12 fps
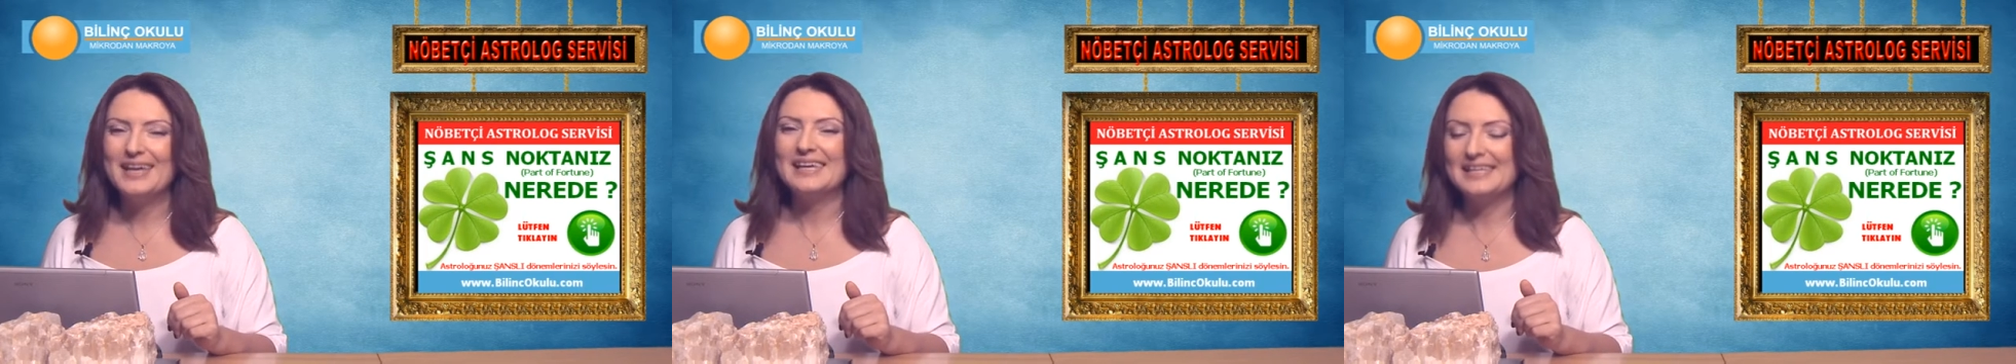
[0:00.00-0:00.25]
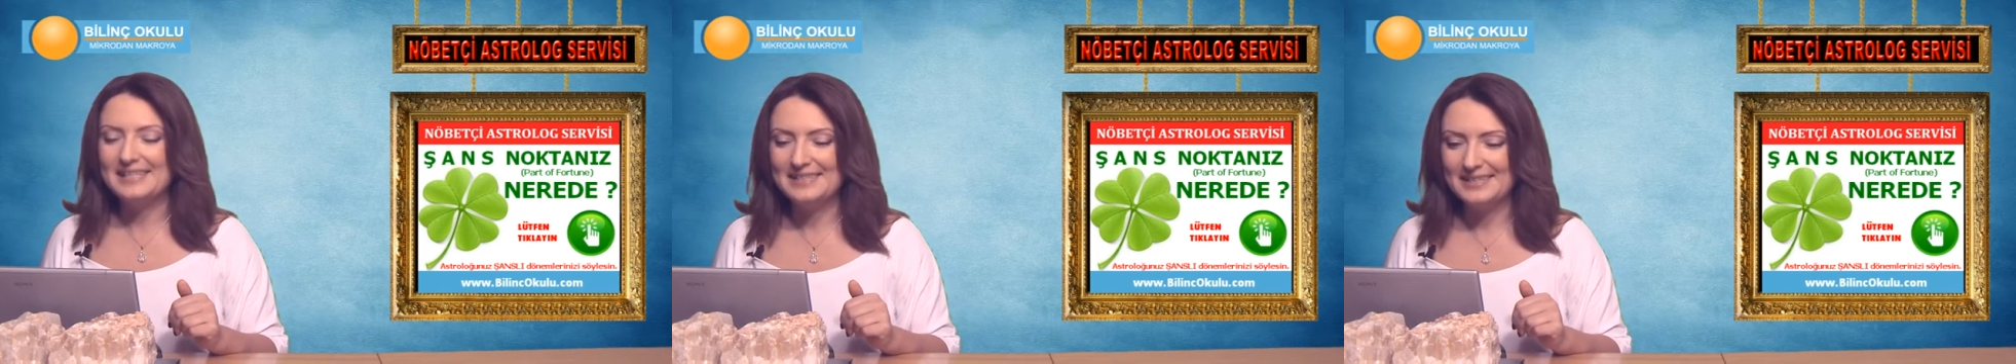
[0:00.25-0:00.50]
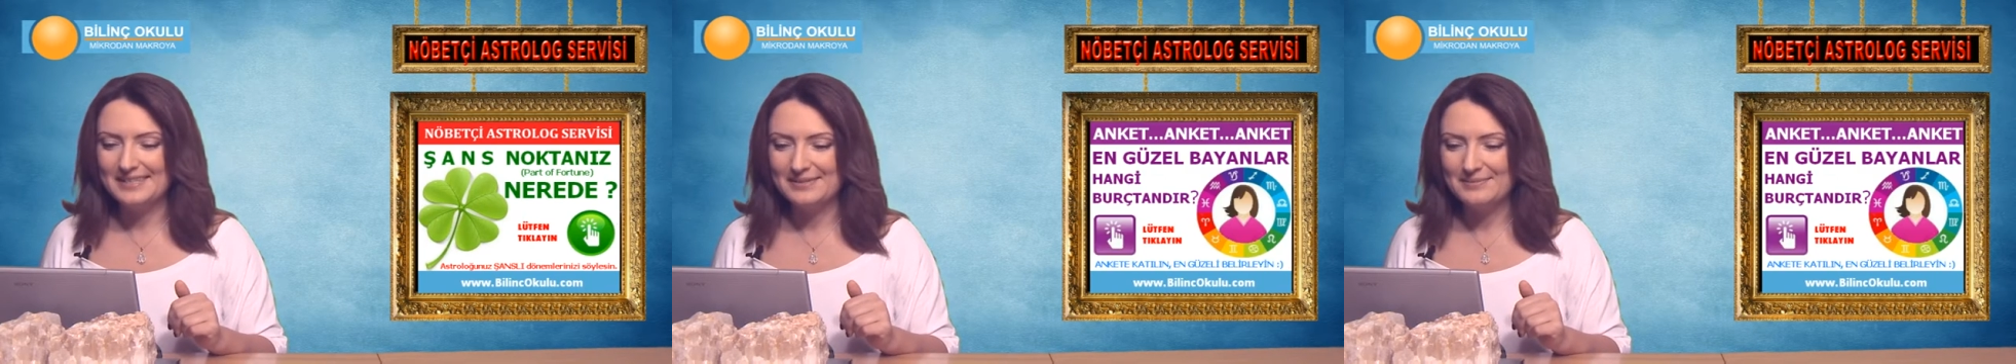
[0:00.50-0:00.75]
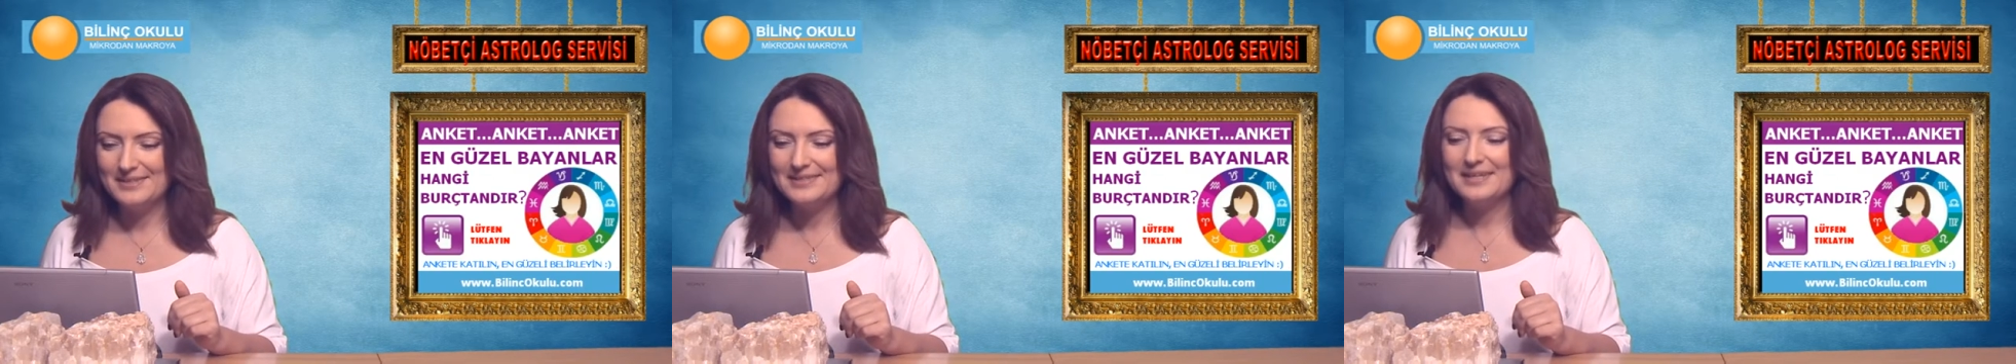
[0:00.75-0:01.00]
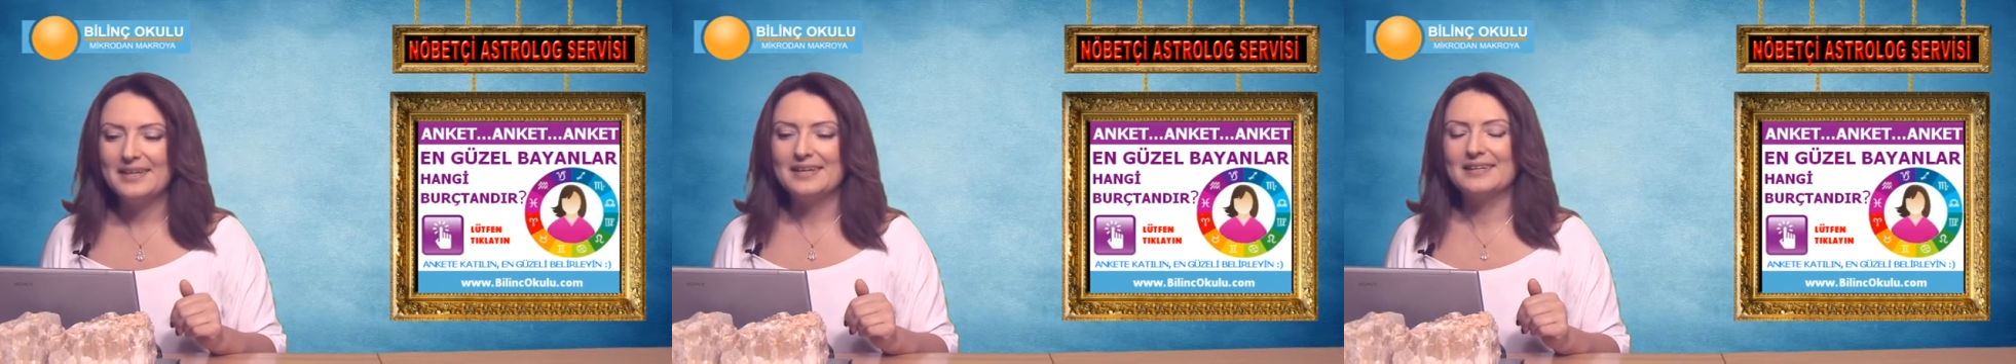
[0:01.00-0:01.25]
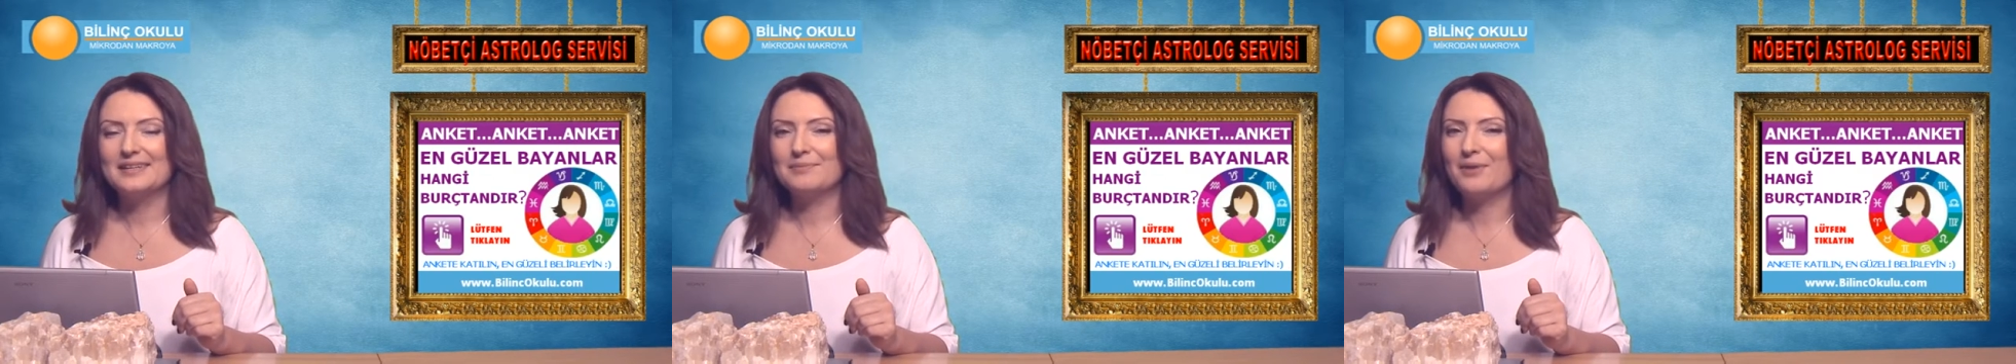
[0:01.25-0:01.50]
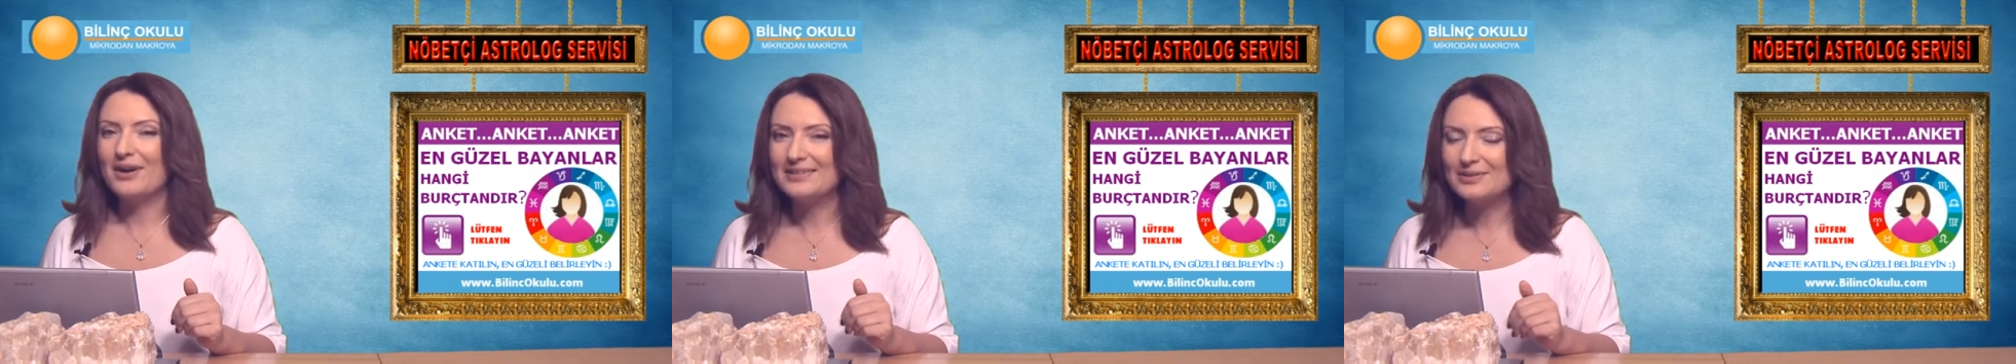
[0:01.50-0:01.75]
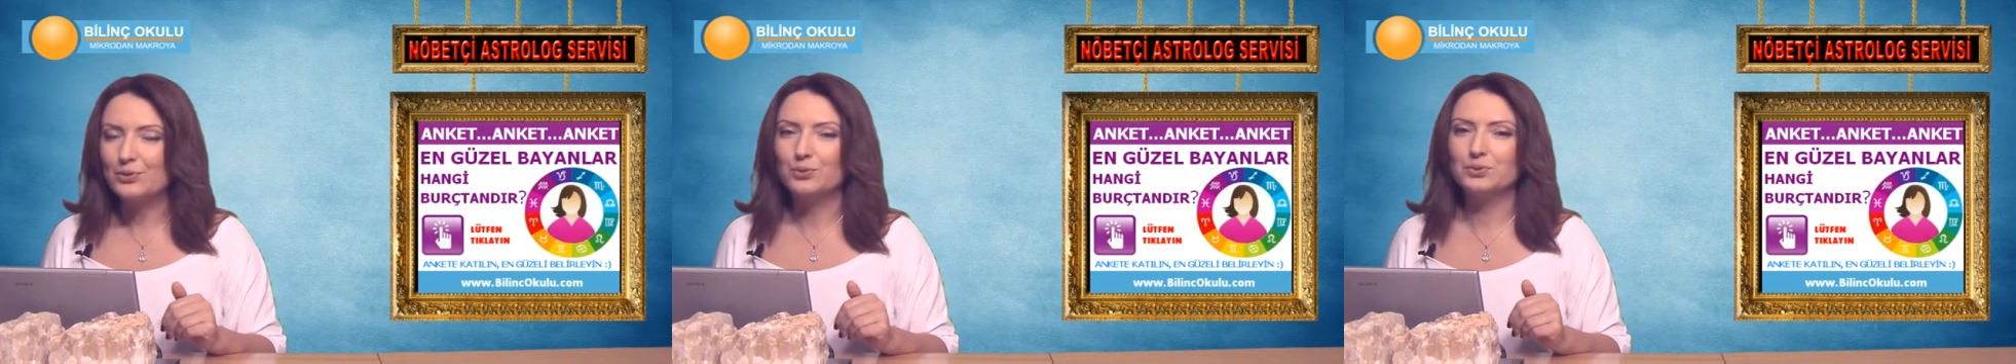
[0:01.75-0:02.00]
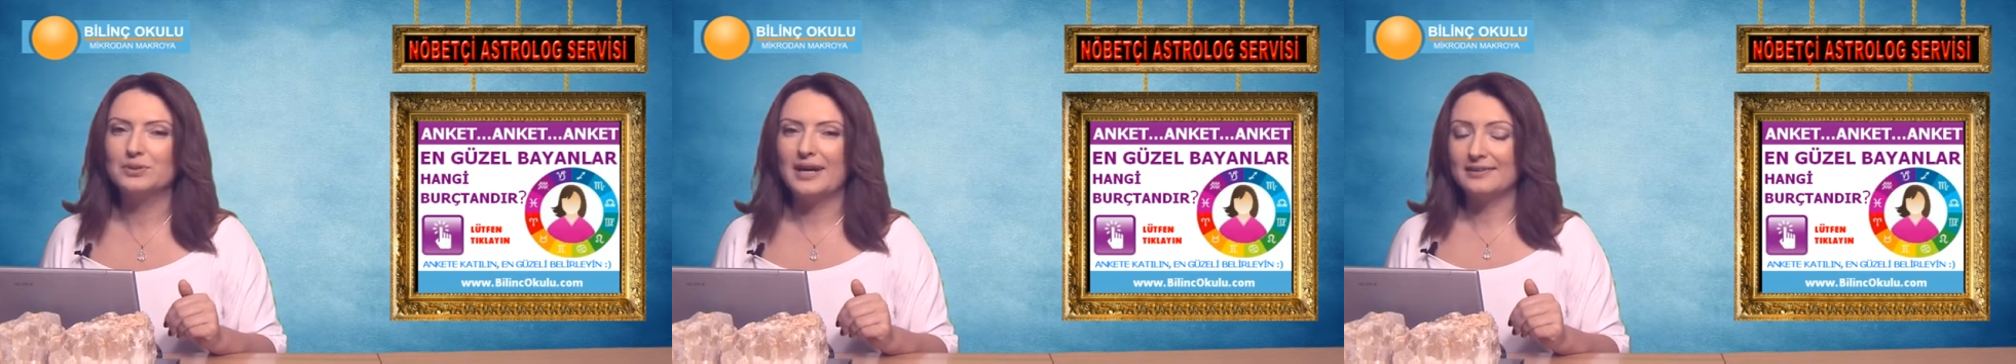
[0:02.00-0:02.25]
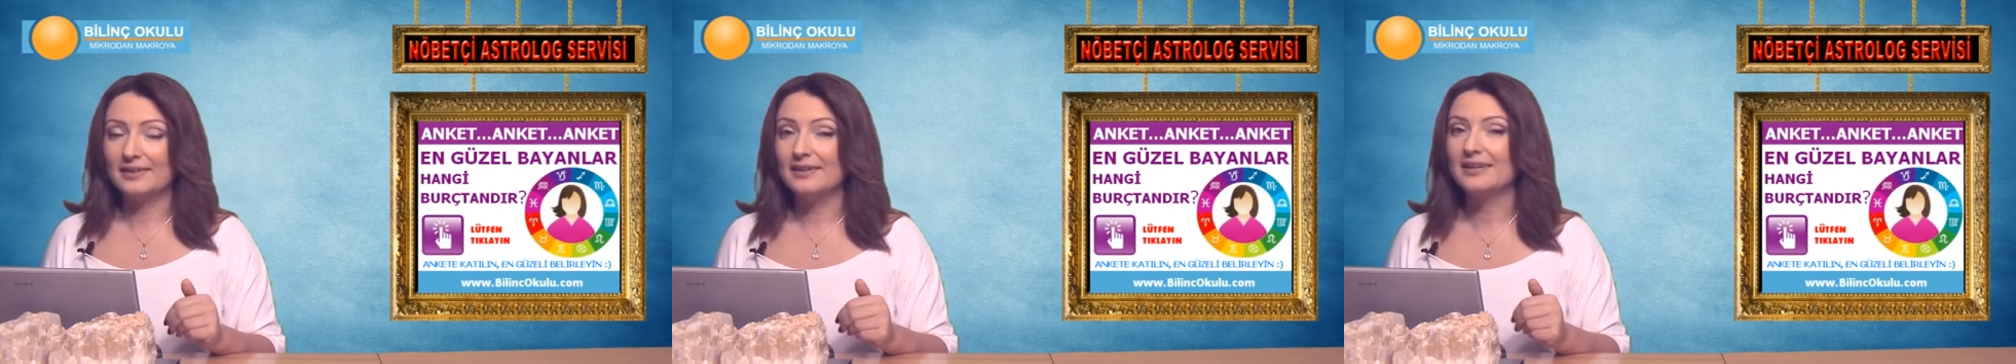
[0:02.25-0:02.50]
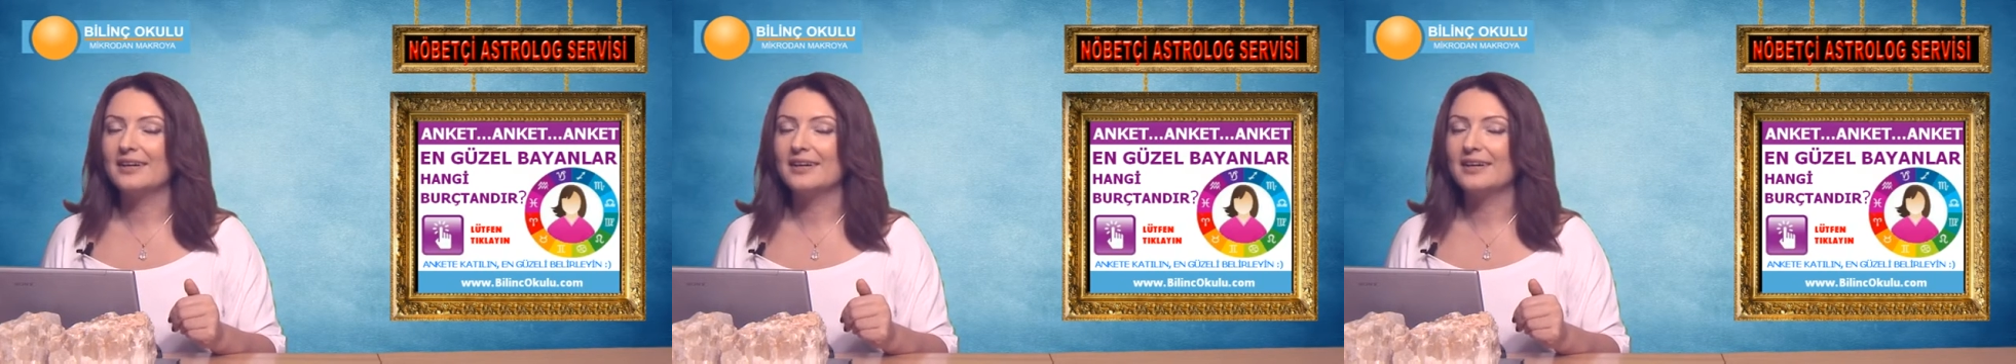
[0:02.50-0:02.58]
İç sesimiz e, bazı konularda,